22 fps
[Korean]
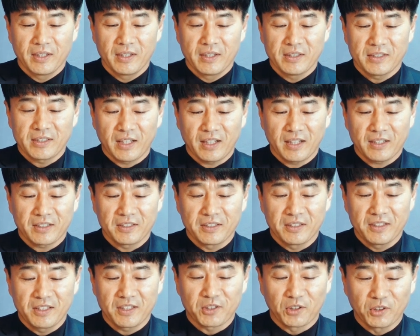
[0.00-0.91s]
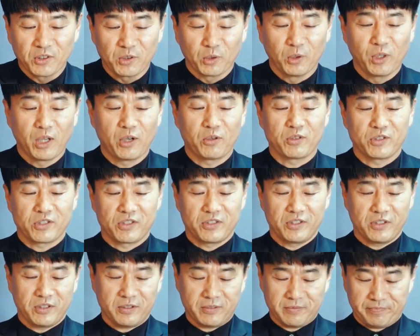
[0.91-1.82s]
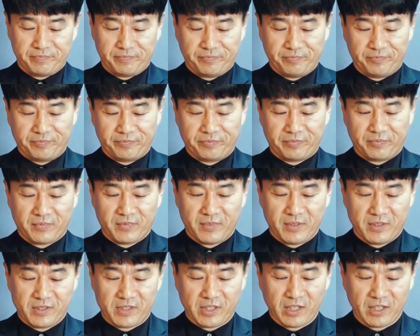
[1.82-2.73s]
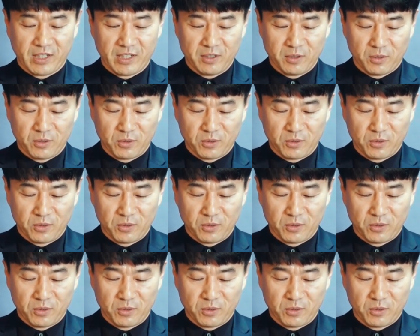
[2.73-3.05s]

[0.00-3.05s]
자, 그런데 더 놀라운 것은요, 제가